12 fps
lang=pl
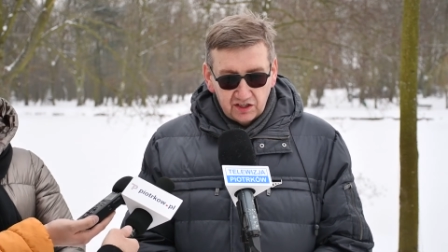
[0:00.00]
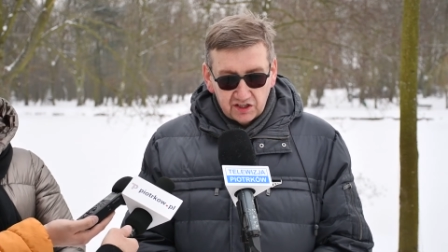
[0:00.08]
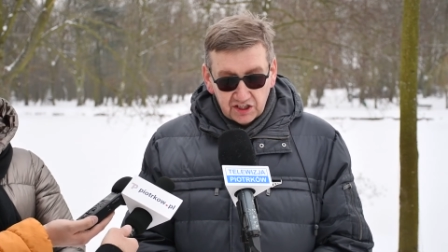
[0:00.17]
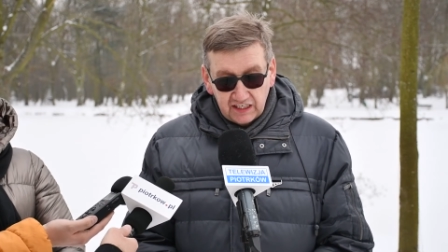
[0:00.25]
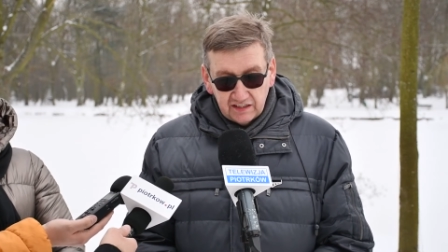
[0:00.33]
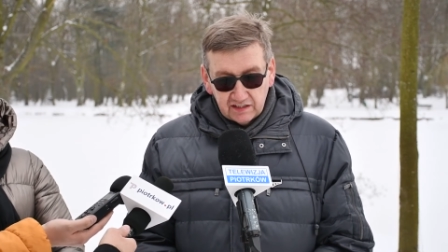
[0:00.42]

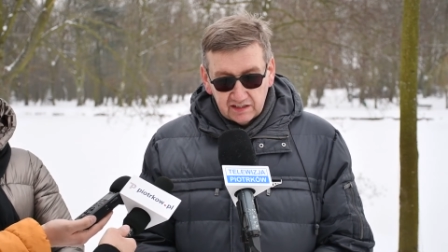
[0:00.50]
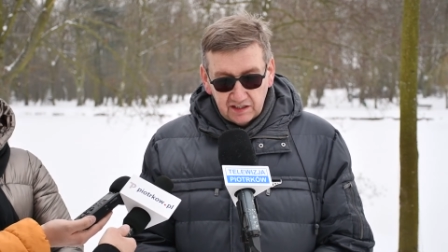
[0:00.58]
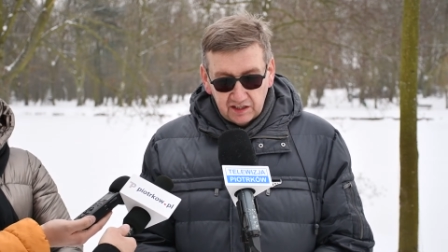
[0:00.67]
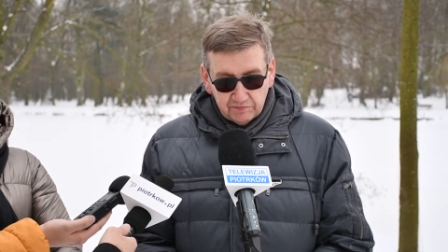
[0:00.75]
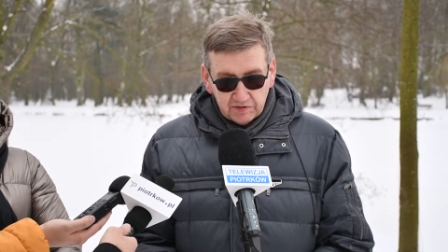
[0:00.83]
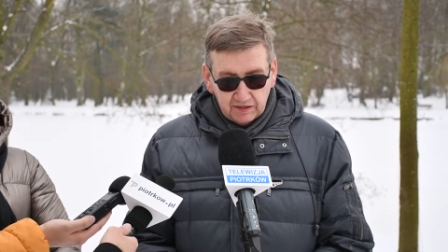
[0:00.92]
część z
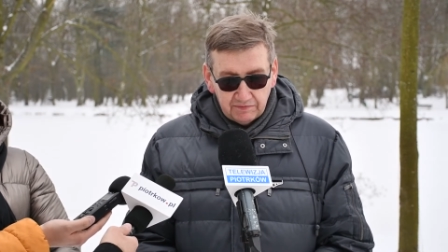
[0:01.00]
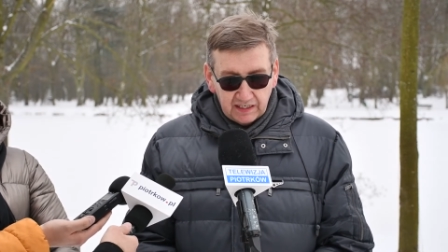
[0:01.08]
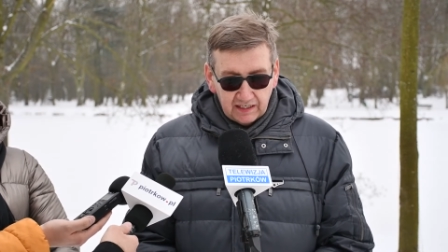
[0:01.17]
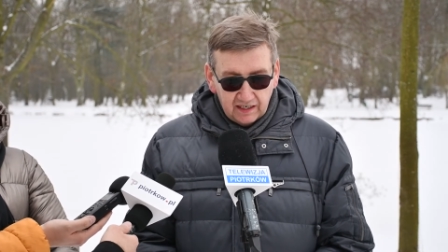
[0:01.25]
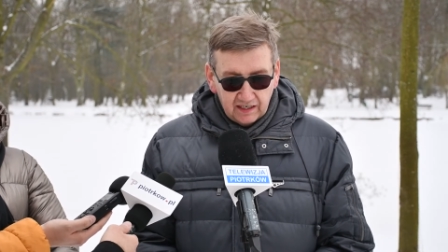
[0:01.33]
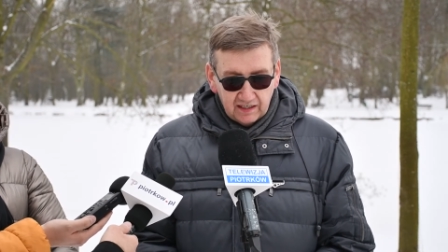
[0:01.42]
nich
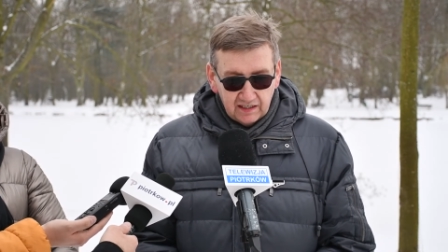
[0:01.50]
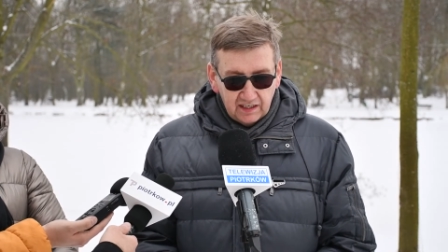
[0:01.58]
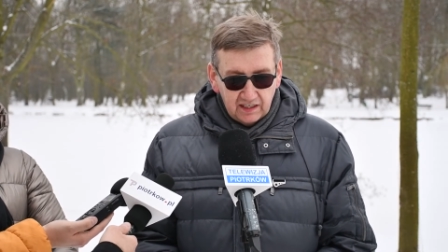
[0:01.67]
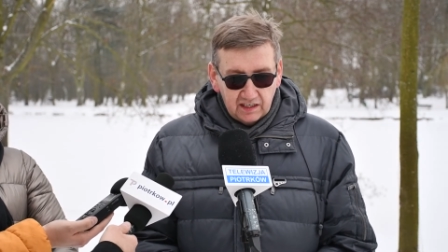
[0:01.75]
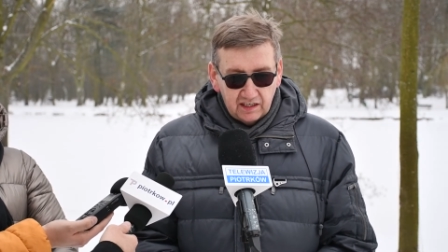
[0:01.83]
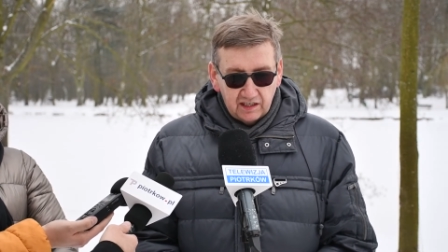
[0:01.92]
przebiega
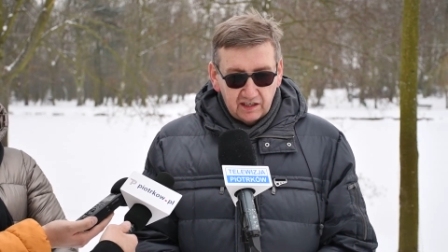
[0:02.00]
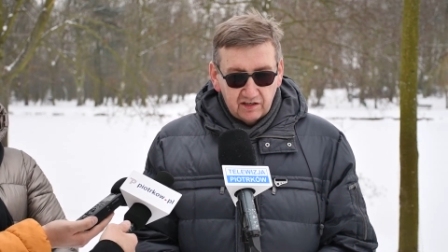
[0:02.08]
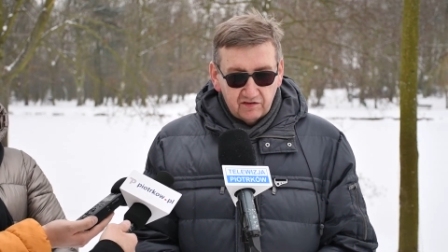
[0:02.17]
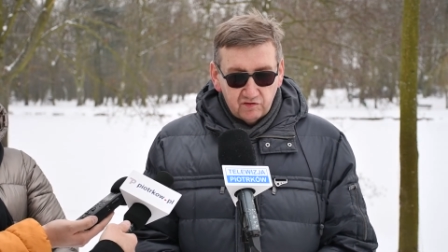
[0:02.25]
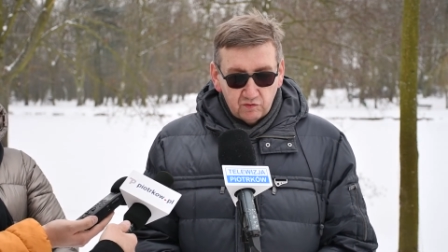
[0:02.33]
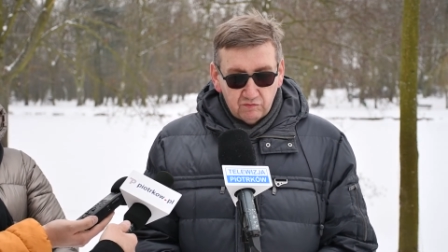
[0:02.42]

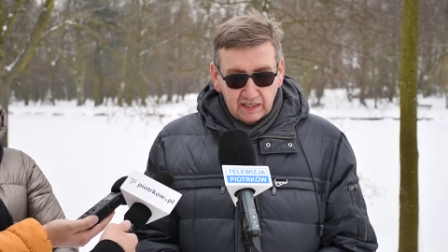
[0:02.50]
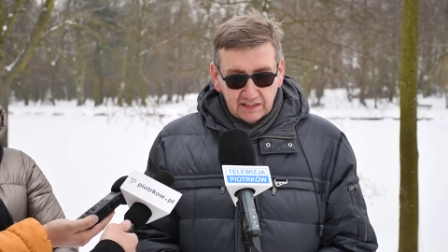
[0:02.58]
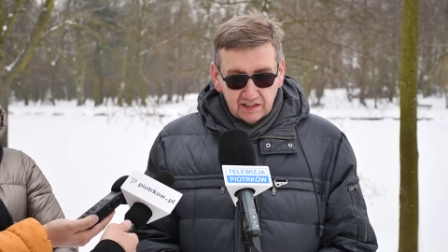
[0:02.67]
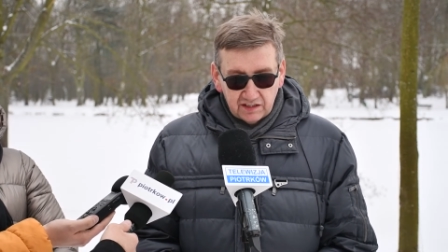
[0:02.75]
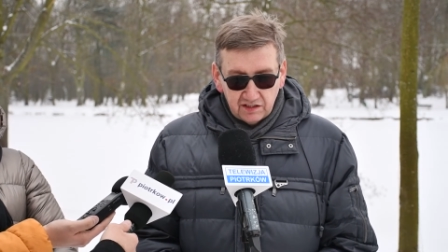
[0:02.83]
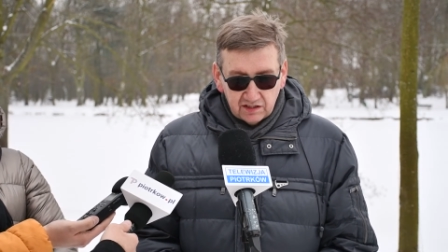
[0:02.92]
w
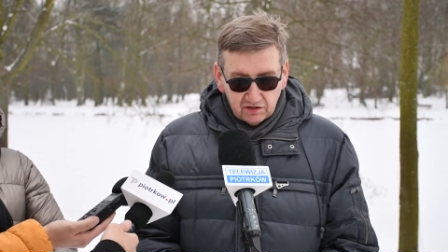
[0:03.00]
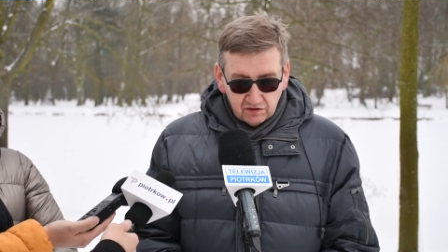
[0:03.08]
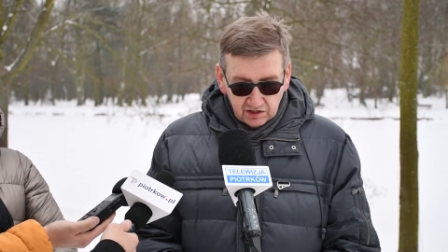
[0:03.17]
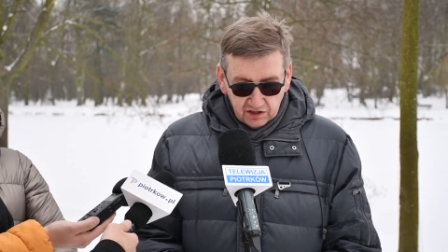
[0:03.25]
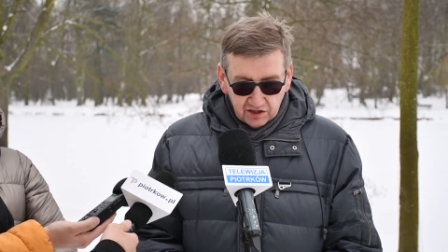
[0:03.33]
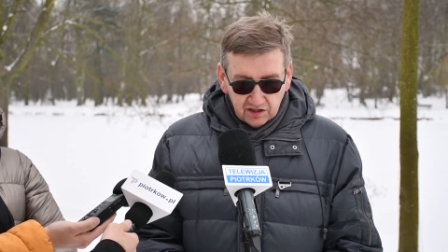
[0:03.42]
układzie
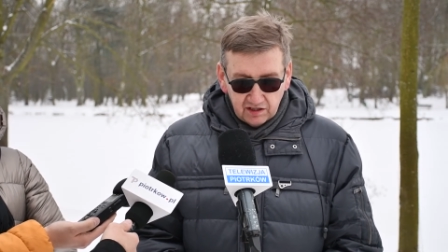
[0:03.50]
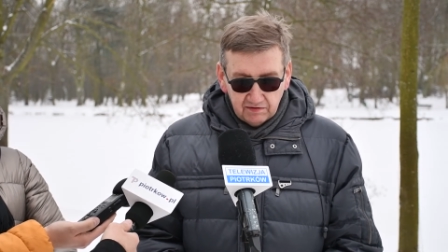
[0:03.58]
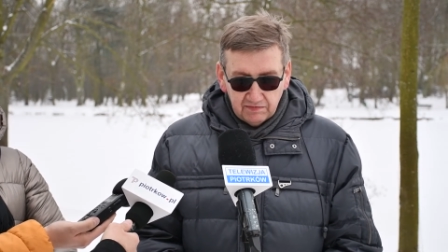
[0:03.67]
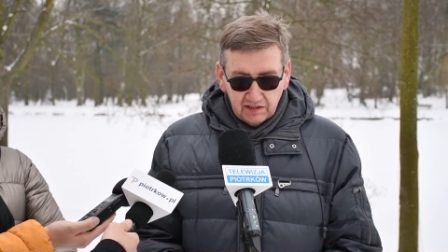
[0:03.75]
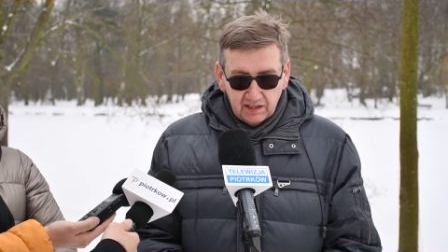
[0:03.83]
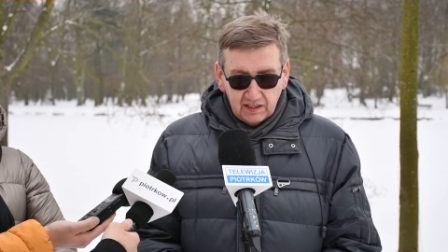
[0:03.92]
historycznym,